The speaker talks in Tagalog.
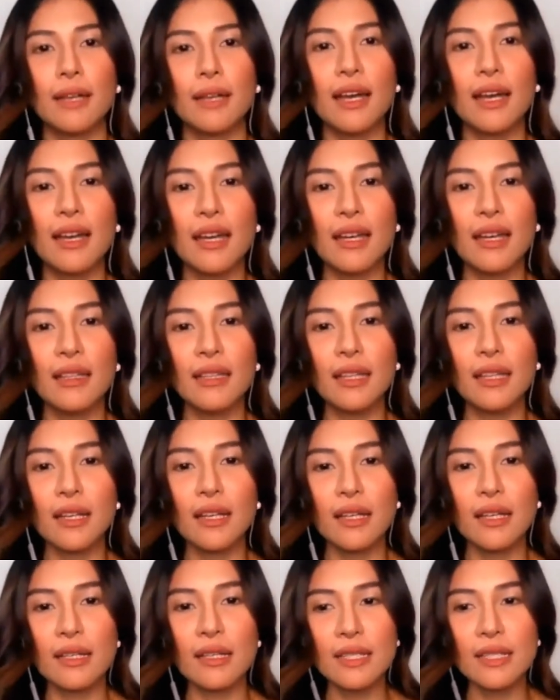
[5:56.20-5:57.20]
At
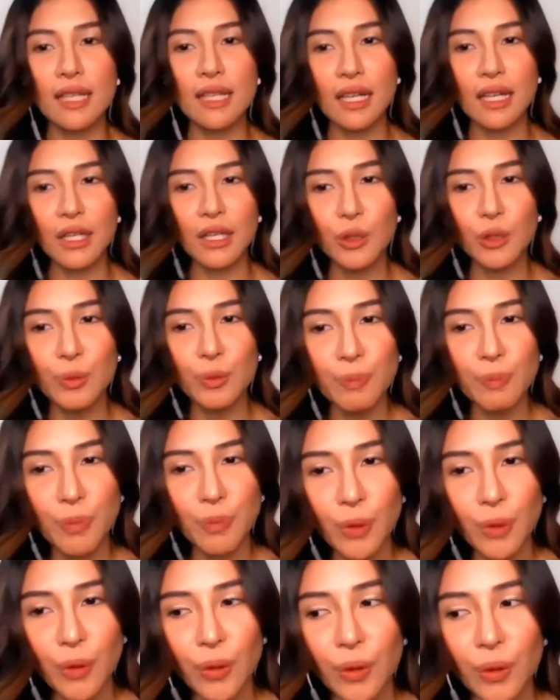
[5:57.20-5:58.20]
uh, sa ngayon
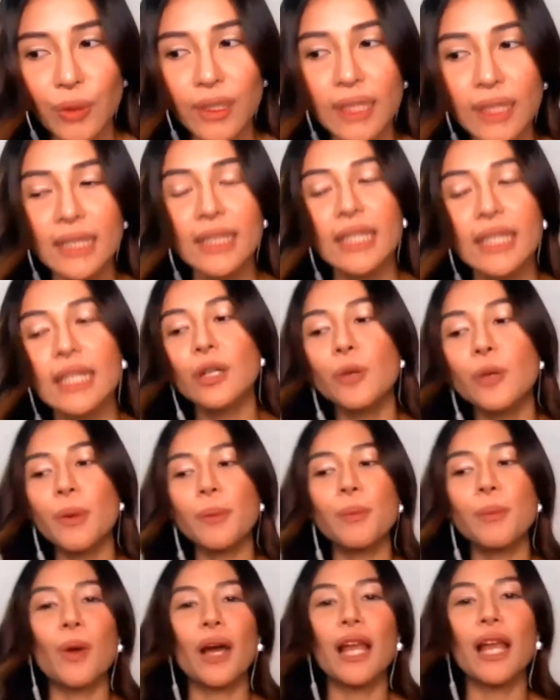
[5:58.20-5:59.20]
po, hindi
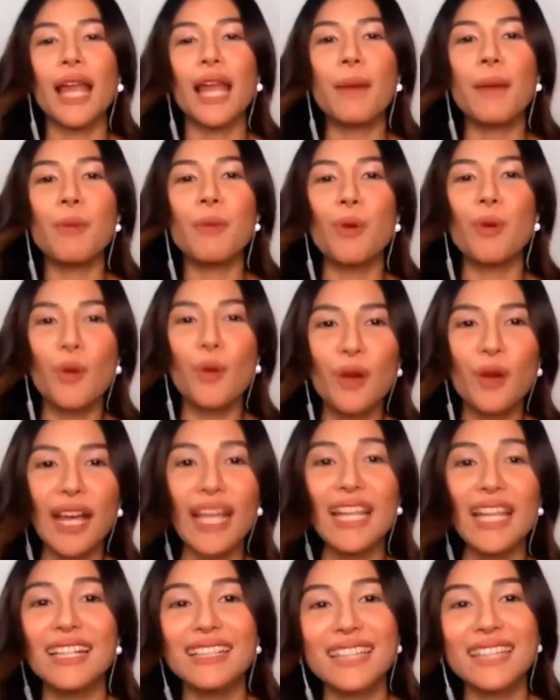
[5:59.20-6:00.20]
ko pa po alam kung
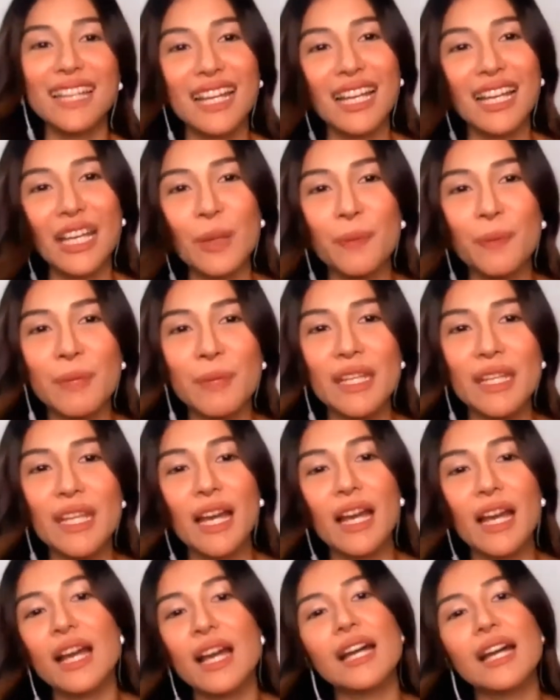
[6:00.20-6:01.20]
kailan talaga yung
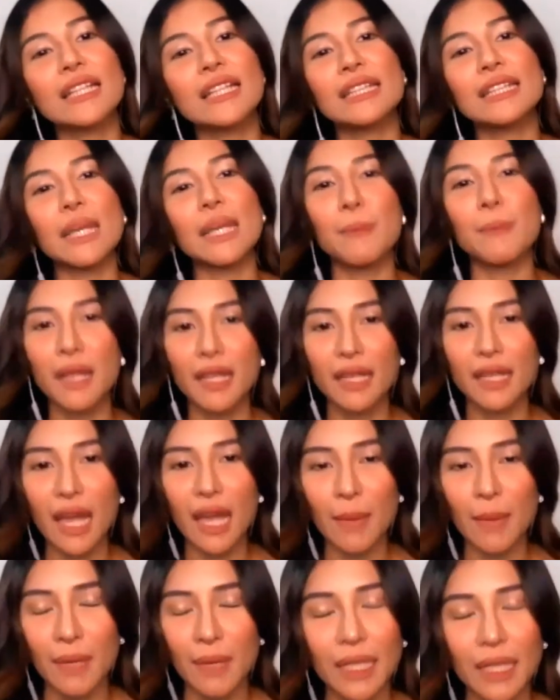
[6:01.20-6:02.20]
pinaka-taping
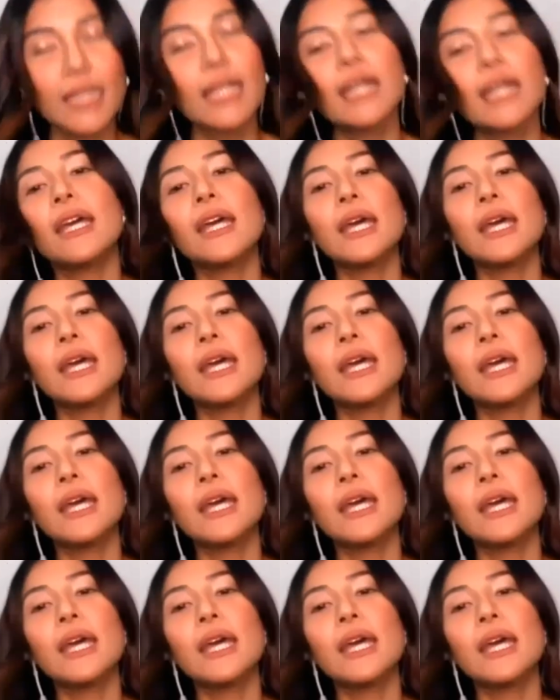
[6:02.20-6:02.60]
namin.